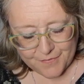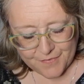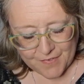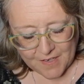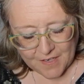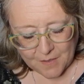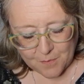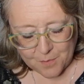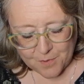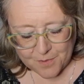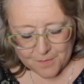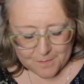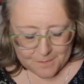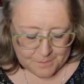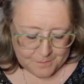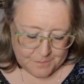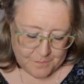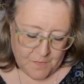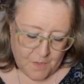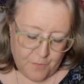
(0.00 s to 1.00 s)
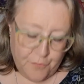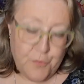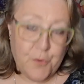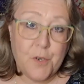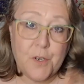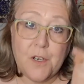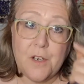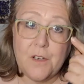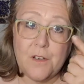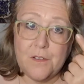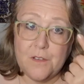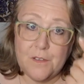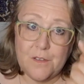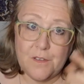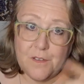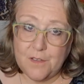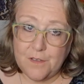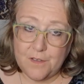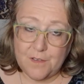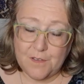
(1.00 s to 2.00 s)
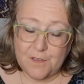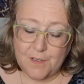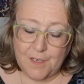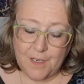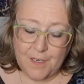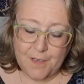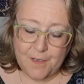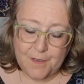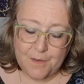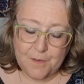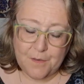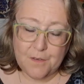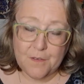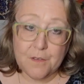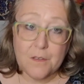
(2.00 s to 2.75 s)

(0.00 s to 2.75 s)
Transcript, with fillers: Farbe. Für äh, äh, Ei.